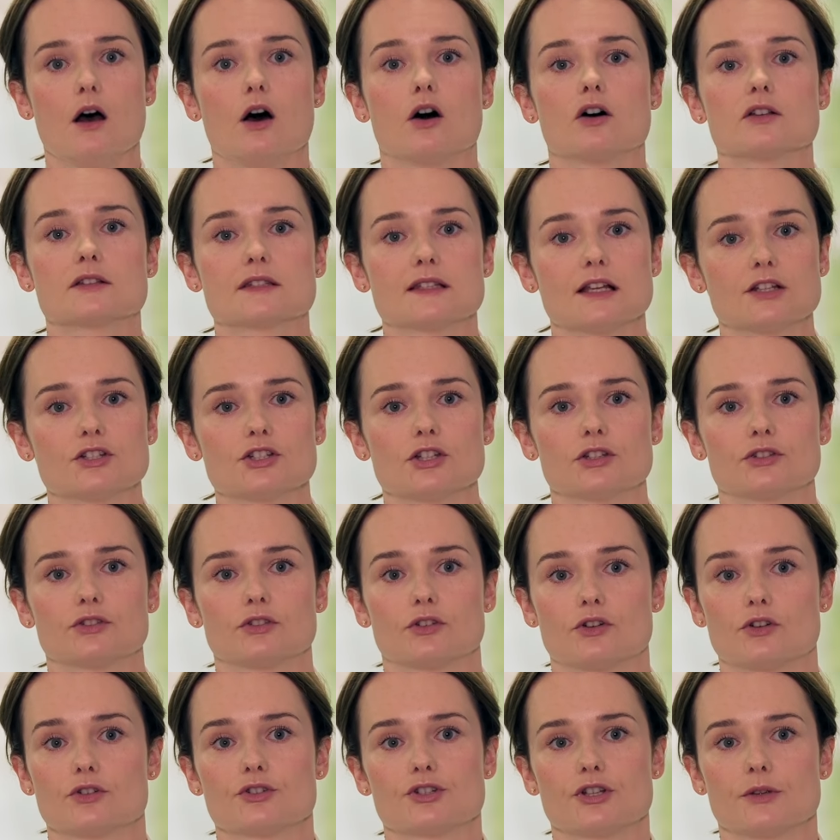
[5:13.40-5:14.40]
oznacza
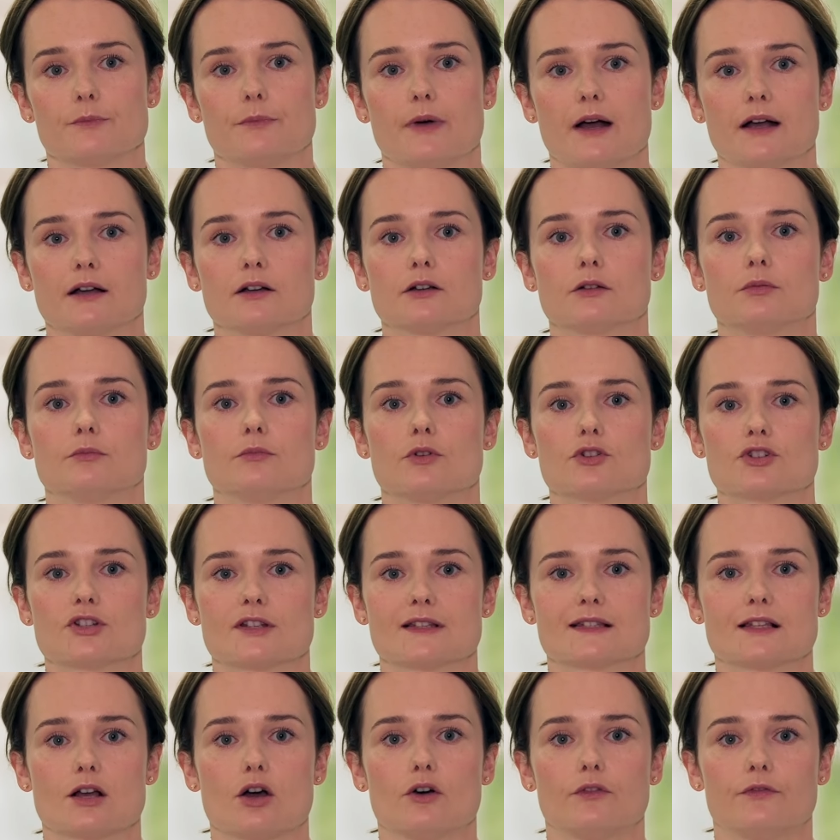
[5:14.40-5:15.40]
to, że bank
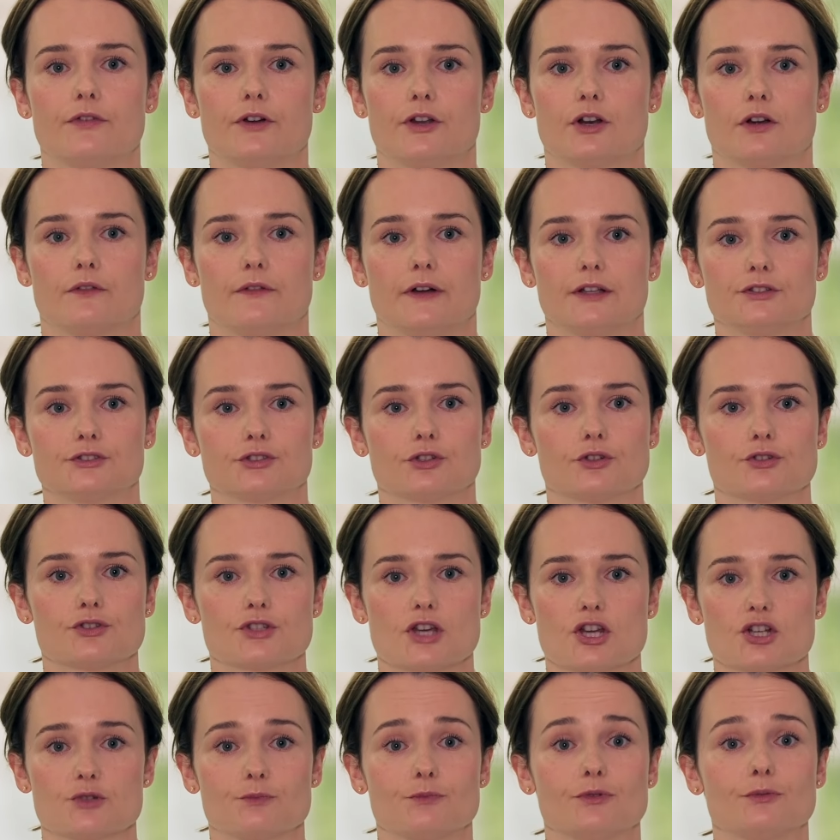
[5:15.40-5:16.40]
może zaoferować
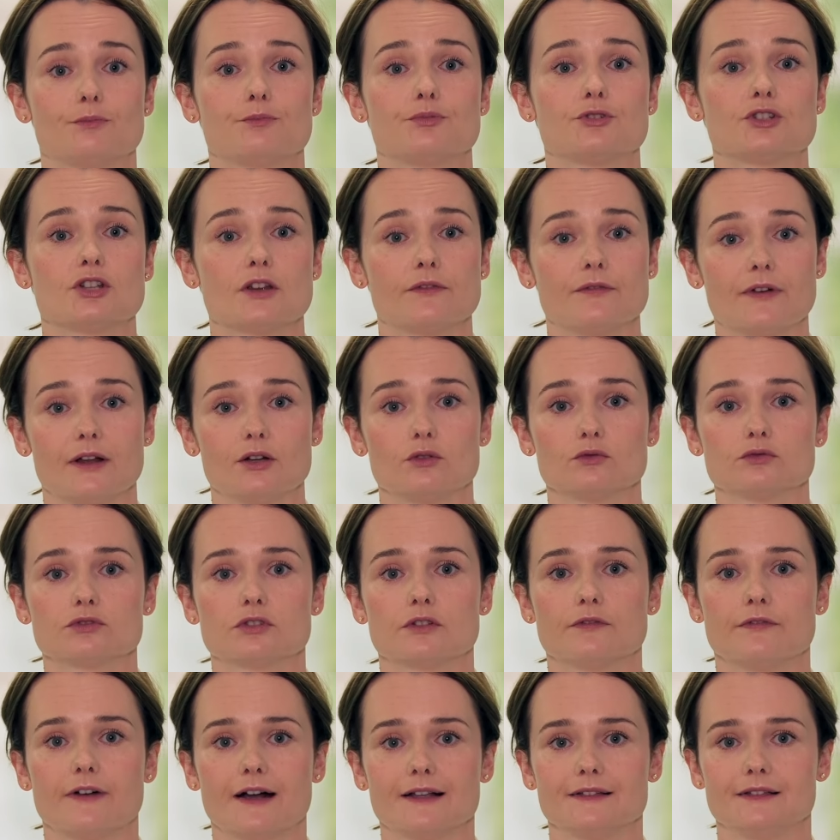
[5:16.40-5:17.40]
chociażby
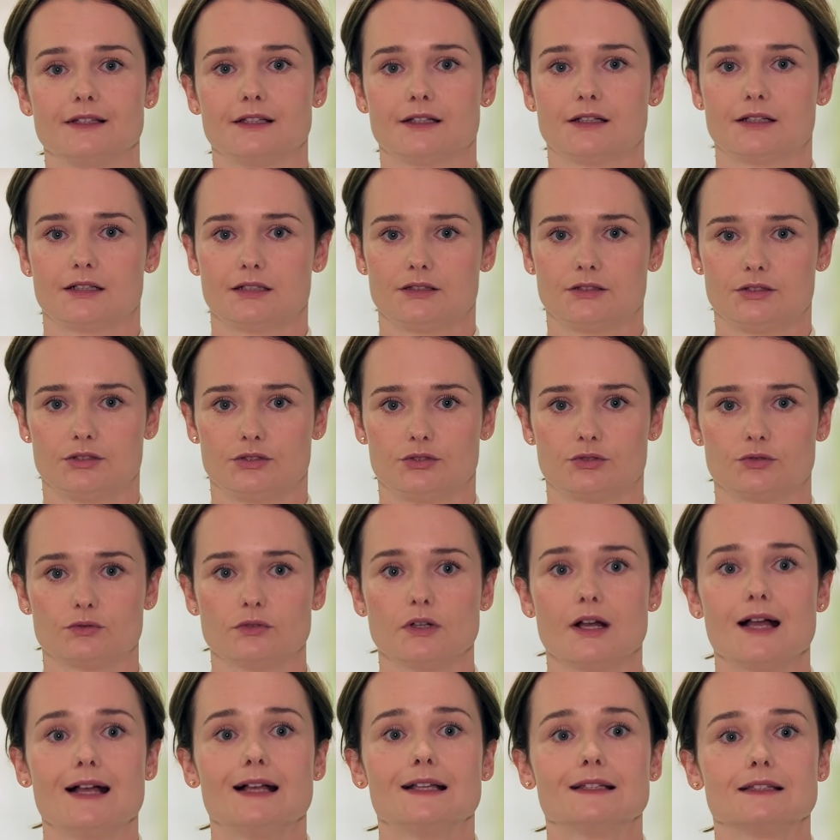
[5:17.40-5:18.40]
przewalutowanie
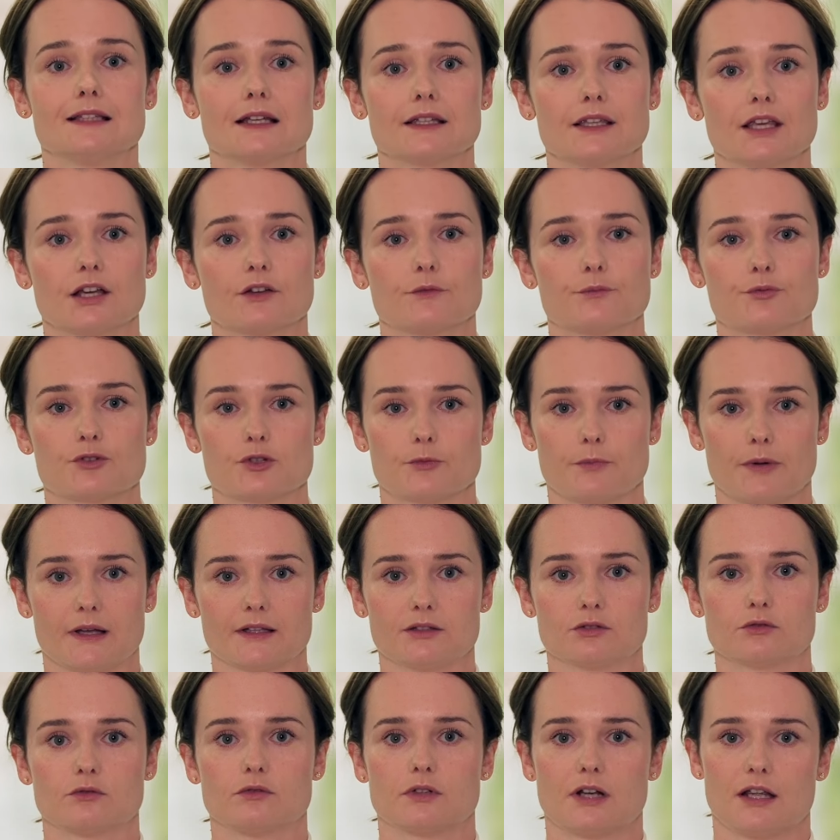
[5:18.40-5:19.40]
kredytu, tak jak w
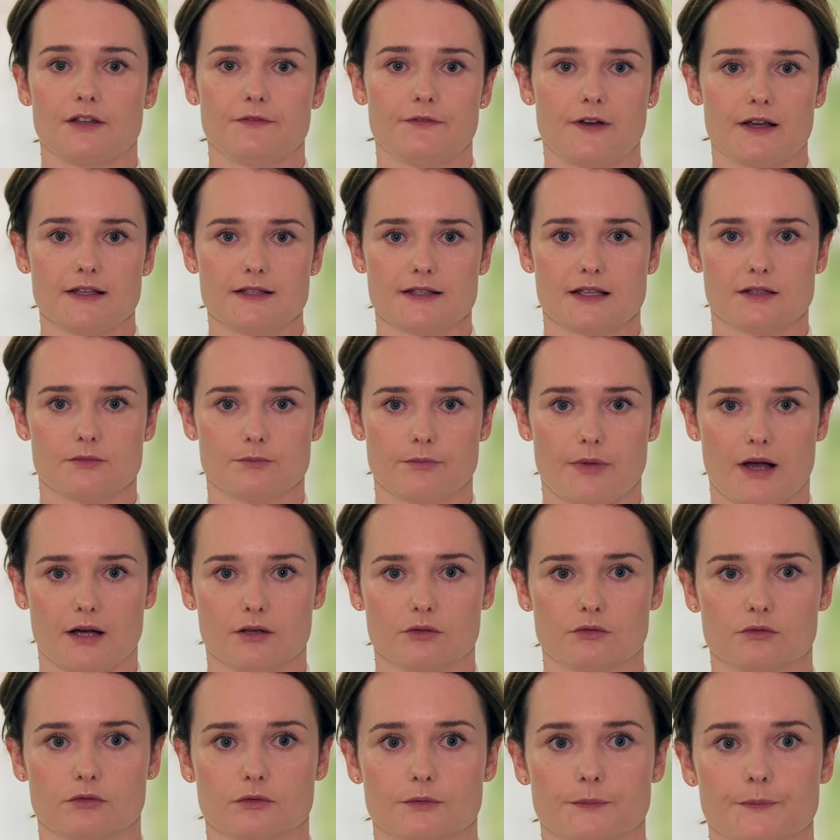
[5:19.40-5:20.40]
przypadku Raiffeisen
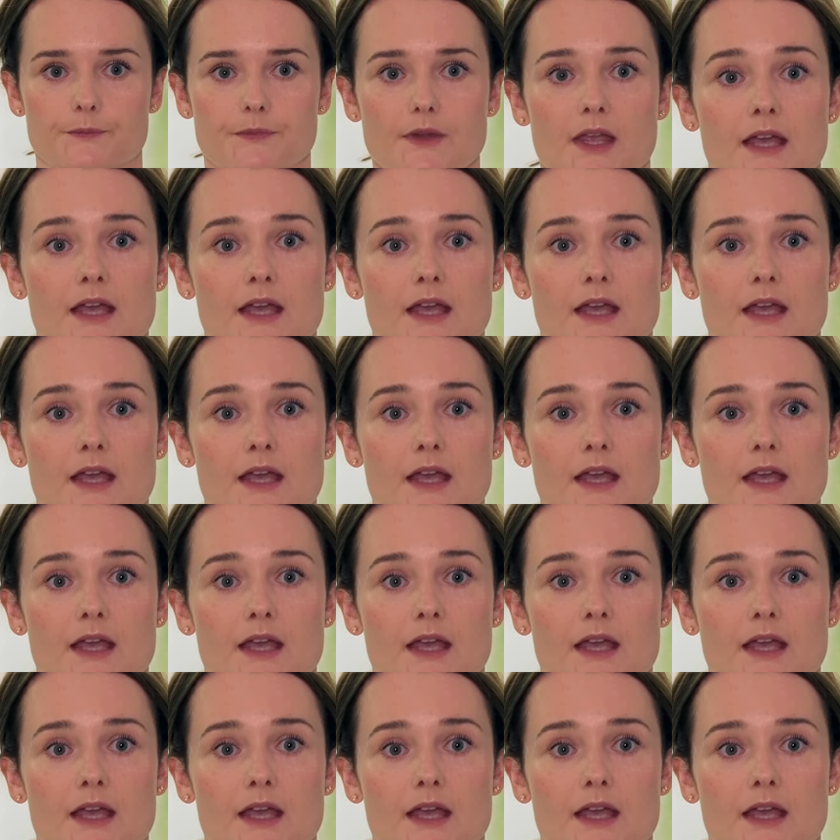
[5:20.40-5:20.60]
Banku.